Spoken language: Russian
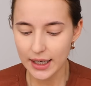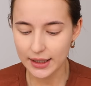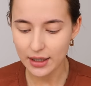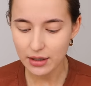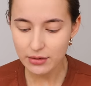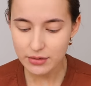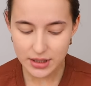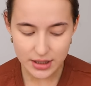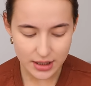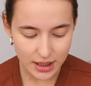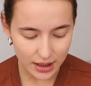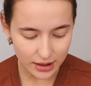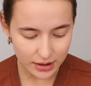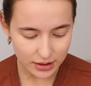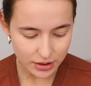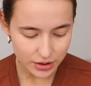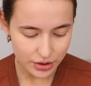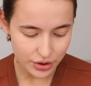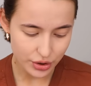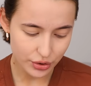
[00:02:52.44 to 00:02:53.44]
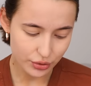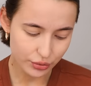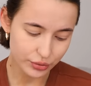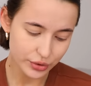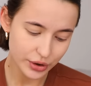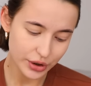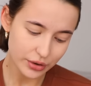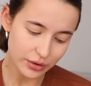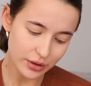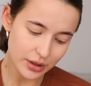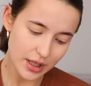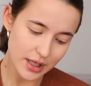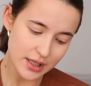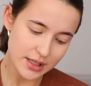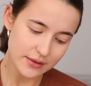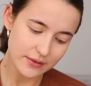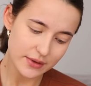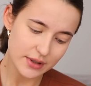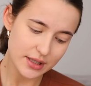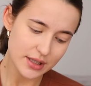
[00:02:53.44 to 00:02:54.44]
Она узнала, что у нее,
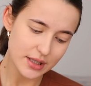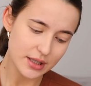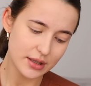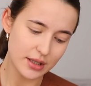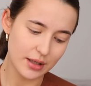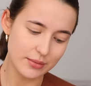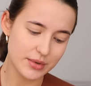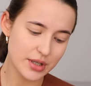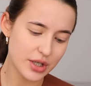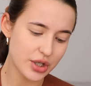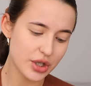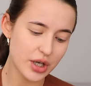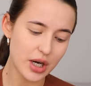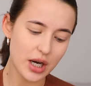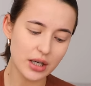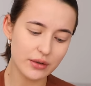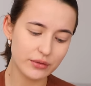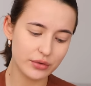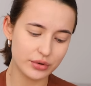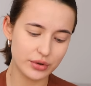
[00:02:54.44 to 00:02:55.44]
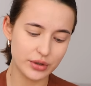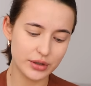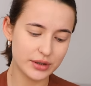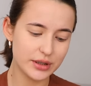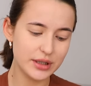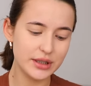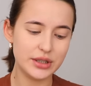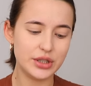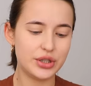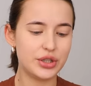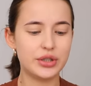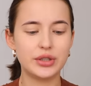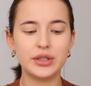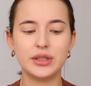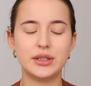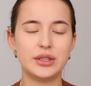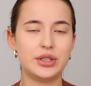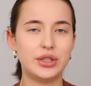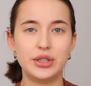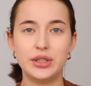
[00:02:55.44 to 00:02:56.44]
оказывается, там зашкаливают на
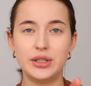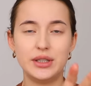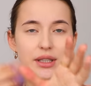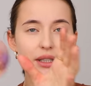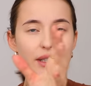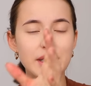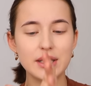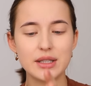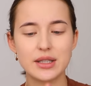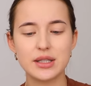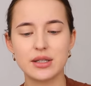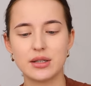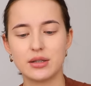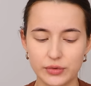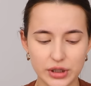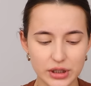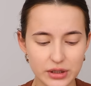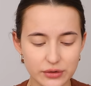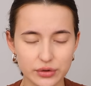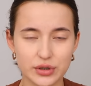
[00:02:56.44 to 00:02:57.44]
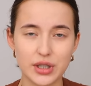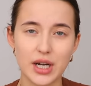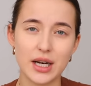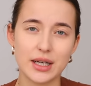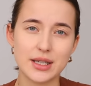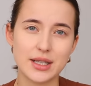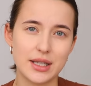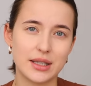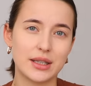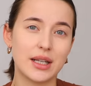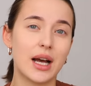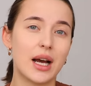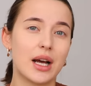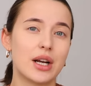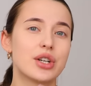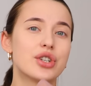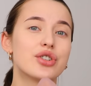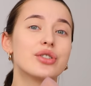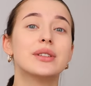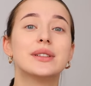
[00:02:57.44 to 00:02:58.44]
тысячи-тысячи единиц. Вот это вот реакция
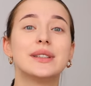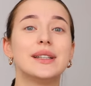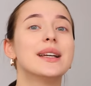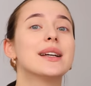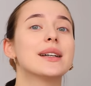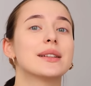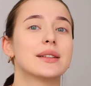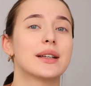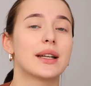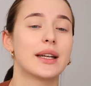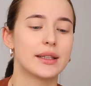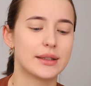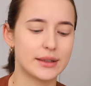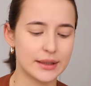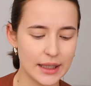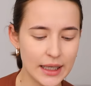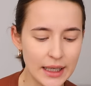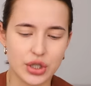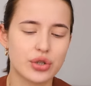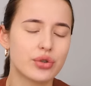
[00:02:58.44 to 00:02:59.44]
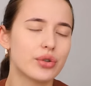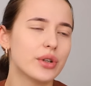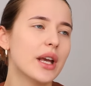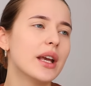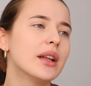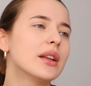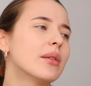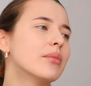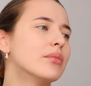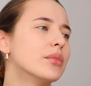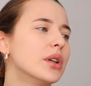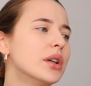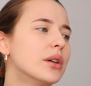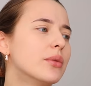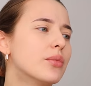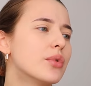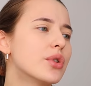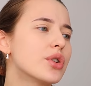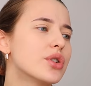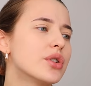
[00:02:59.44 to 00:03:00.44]
на желтки конкретно. И что ей там
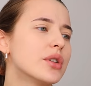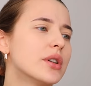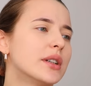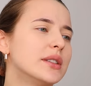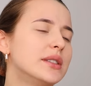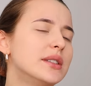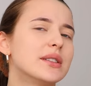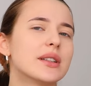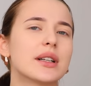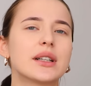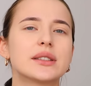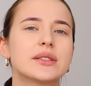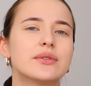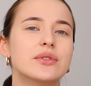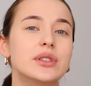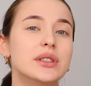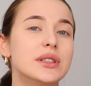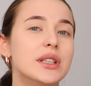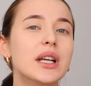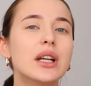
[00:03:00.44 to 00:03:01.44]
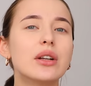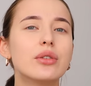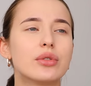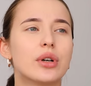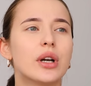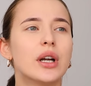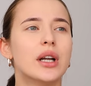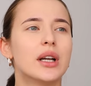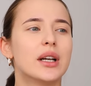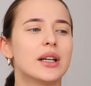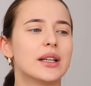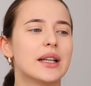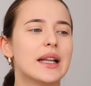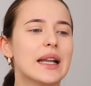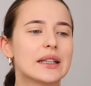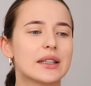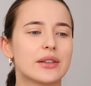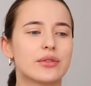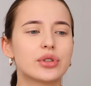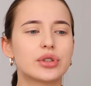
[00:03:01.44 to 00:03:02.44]
их можно один раз в неделю
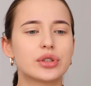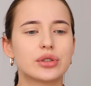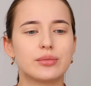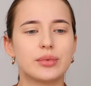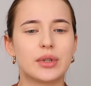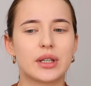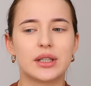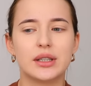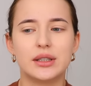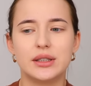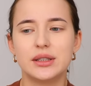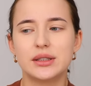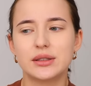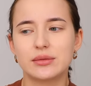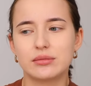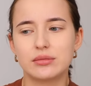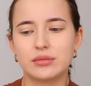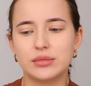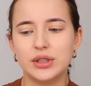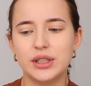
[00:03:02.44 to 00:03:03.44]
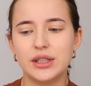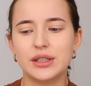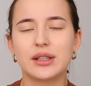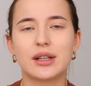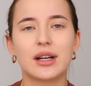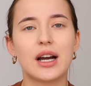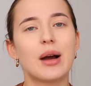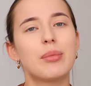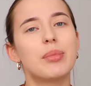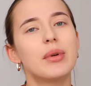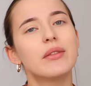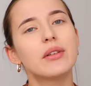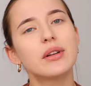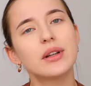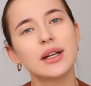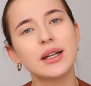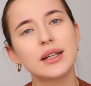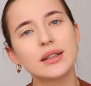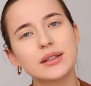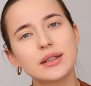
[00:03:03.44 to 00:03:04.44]
для того, чтобы организм не
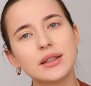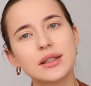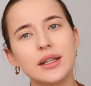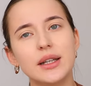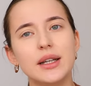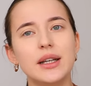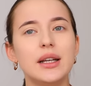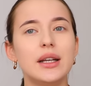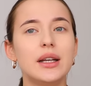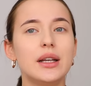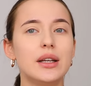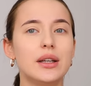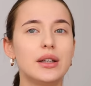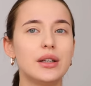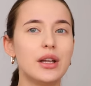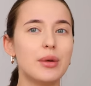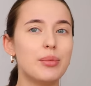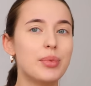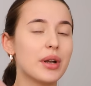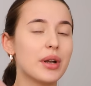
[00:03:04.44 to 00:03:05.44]
накапливал это и не